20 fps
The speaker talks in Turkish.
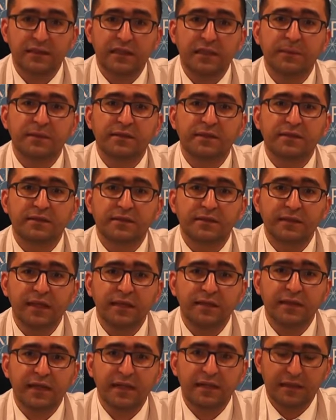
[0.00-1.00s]
Diyabet
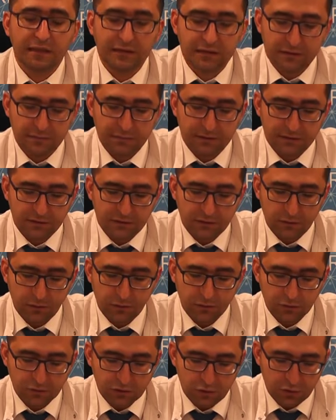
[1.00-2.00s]
açısından değerlendirilmesi
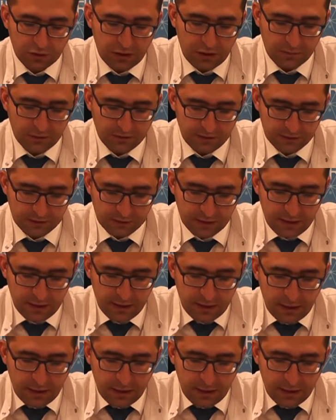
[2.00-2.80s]
oldukça önemlidir.